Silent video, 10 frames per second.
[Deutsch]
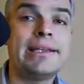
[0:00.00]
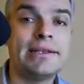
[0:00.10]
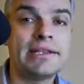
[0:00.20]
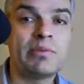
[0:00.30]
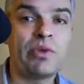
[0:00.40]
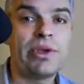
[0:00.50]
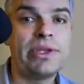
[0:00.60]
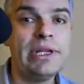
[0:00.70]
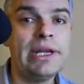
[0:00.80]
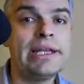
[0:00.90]
das
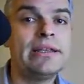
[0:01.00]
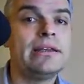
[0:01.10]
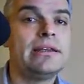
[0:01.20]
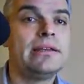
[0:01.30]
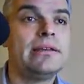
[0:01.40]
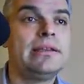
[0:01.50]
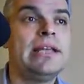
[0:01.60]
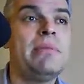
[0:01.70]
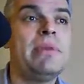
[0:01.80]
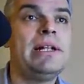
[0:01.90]
Projektil eine
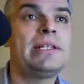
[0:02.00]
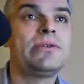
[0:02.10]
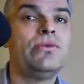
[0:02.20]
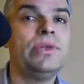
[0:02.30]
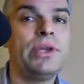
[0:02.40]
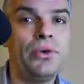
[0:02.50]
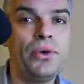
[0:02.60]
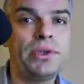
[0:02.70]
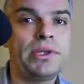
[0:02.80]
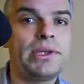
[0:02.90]
damals
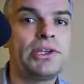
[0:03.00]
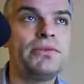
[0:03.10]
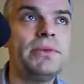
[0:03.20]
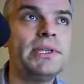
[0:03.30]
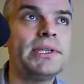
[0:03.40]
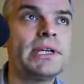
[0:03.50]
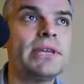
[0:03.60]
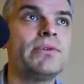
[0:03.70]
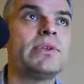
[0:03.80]
unerhörte Geschwindigkeit von